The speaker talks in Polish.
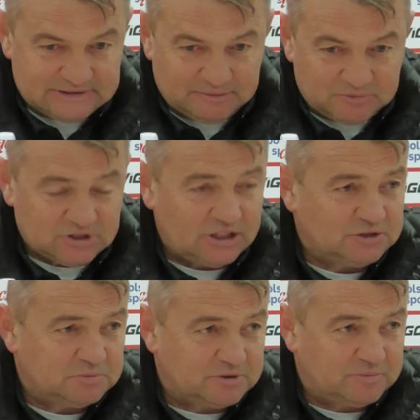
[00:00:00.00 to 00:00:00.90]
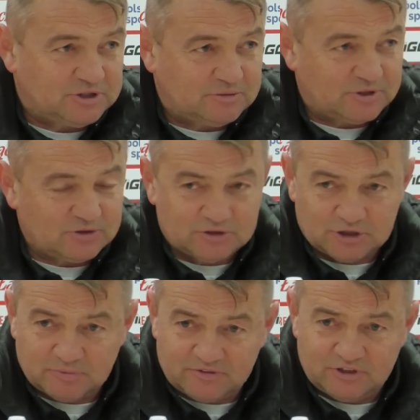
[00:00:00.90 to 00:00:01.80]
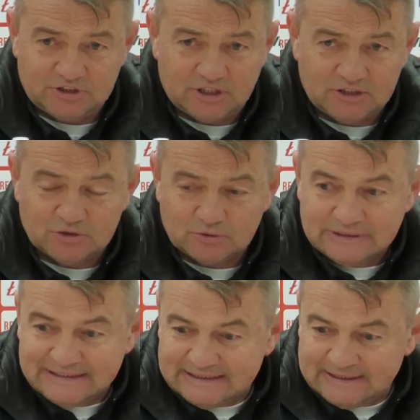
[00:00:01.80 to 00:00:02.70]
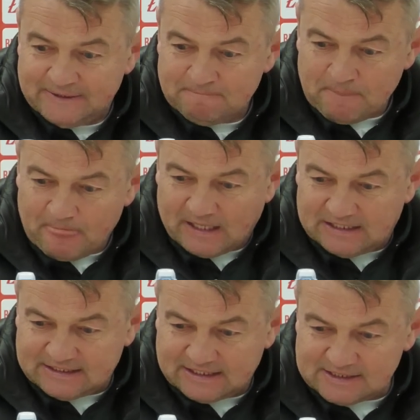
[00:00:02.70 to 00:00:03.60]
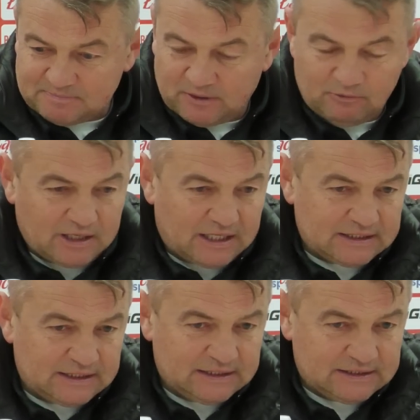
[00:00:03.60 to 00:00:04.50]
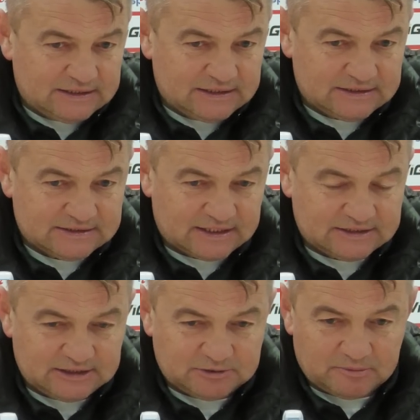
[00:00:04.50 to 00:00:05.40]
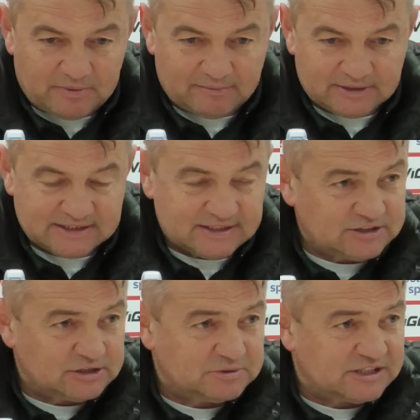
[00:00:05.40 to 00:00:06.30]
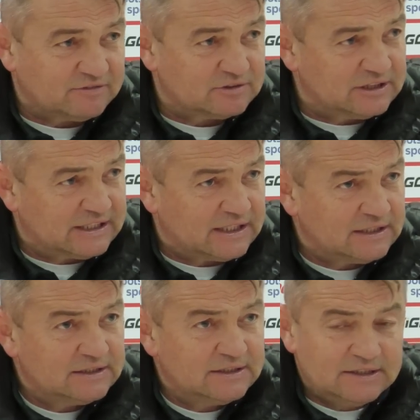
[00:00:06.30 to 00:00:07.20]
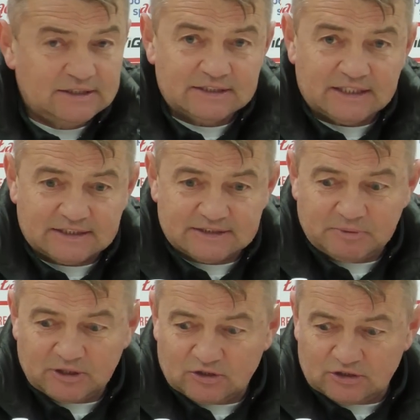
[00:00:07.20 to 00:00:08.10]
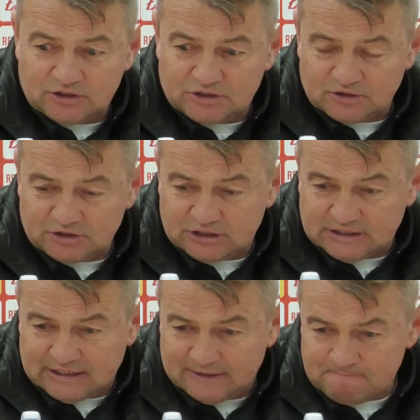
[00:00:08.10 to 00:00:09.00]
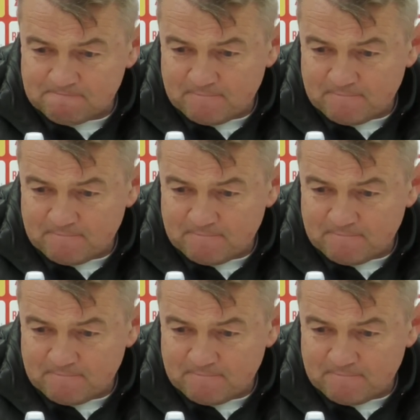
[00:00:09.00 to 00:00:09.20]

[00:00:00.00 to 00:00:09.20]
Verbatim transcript: nie myśleliśmy, że będziemy kończyć metr 10, ale taka jest piłka i straciliśmy bramkę, straciliśmy zawodnika, taki zbieg okoliczności, ale